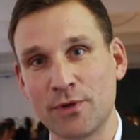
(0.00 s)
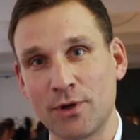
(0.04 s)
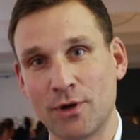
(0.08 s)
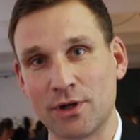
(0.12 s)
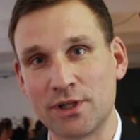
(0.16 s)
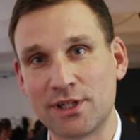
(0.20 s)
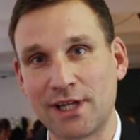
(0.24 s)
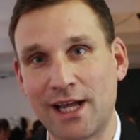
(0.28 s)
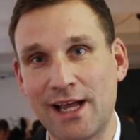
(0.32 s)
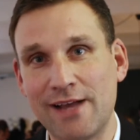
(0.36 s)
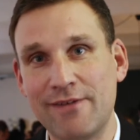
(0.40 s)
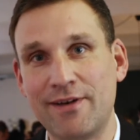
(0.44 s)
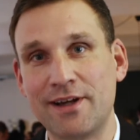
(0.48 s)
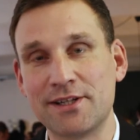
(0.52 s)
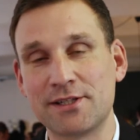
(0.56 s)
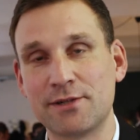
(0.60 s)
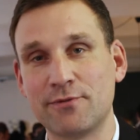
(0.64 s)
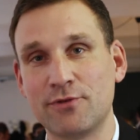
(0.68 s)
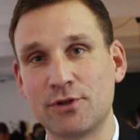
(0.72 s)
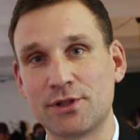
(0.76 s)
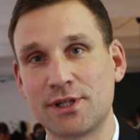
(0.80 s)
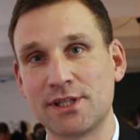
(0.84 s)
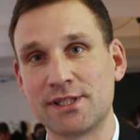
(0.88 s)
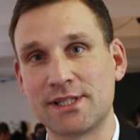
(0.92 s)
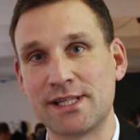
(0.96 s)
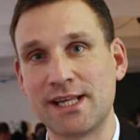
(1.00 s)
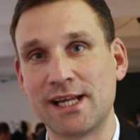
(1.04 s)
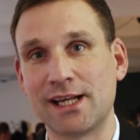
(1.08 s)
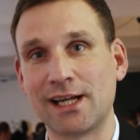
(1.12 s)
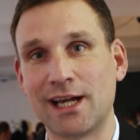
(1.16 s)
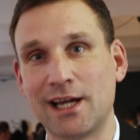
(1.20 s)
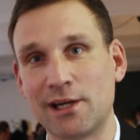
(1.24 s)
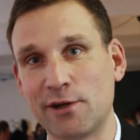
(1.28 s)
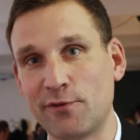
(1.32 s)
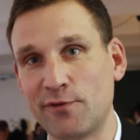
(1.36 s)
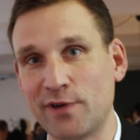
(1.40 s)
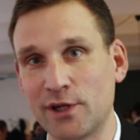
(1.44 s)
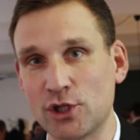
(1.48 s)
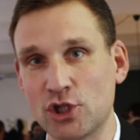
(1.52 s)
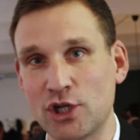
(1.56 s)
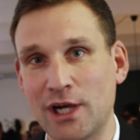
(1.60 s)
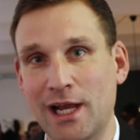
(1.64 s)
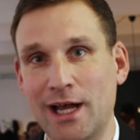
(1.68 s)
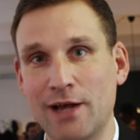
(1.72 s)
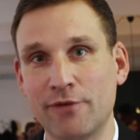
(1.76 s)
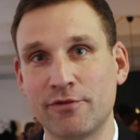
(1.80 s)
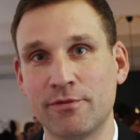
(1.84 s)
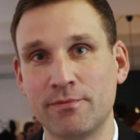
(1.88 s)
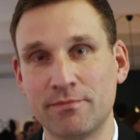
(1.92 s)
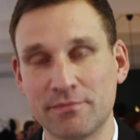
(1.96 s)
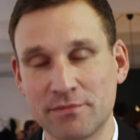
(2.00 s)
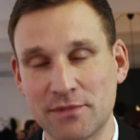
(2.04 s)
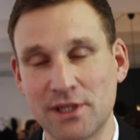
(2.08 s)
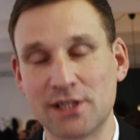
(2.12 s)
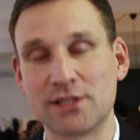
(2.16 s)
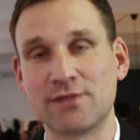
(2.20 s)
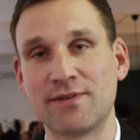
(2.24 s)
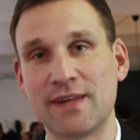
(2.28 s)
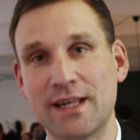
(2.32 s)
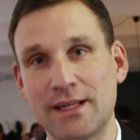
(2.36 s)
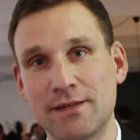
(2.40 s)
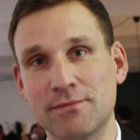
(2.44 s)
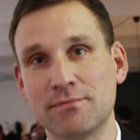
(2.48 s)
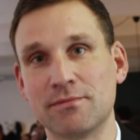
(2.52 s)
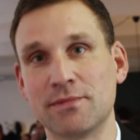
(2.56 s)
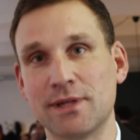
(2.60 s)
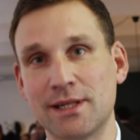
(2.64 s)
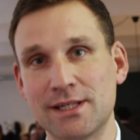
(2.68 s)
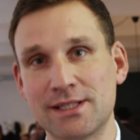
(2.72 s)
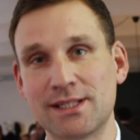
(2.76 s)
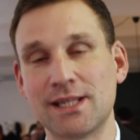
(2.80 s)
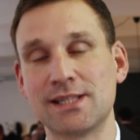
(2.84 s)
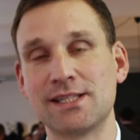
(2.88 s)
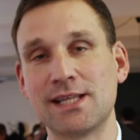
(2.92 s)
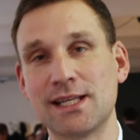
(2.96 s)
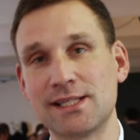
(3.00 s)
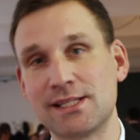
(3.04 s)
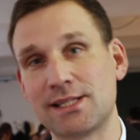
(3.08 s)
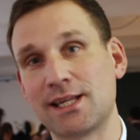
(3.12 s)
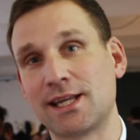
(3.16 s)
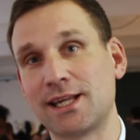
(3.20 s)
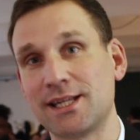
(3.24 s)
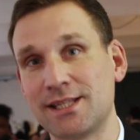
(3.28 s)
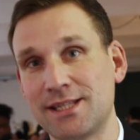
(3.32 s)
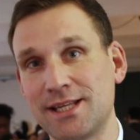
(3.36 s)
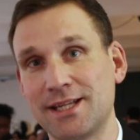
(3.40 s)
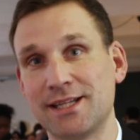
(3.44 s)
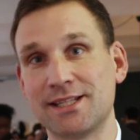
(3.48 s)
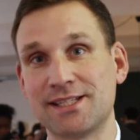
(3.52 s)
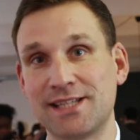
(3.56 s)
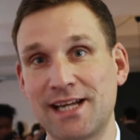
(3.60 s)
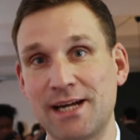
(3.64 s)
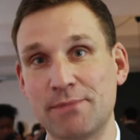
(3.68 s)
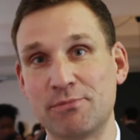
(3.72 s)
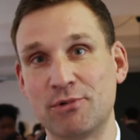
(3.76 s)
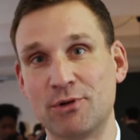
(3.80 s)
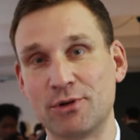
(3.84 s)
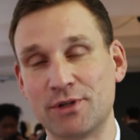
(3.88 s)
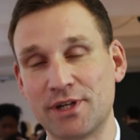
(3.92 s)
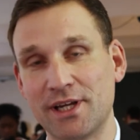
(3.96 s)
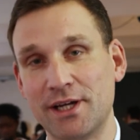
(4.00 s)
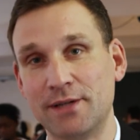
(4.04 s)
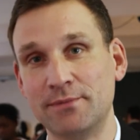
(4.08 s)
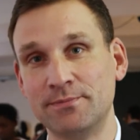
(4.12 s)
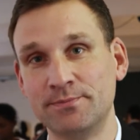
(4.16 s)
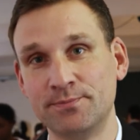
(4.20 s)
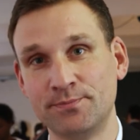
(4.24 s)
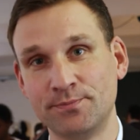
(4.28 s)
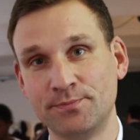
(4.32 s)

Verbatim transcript: und teilweise wird das hier gerade verschlafen. Deswegen ist das jetzt der richtige Zeitpunkt. Ja.